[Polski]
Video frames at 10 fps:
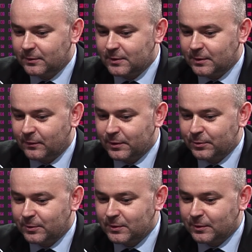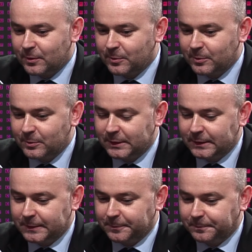zauważył, no z ogromną
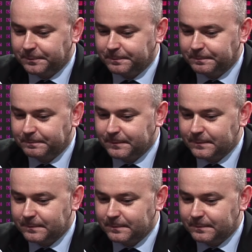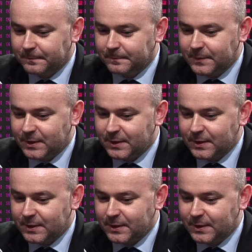Mm,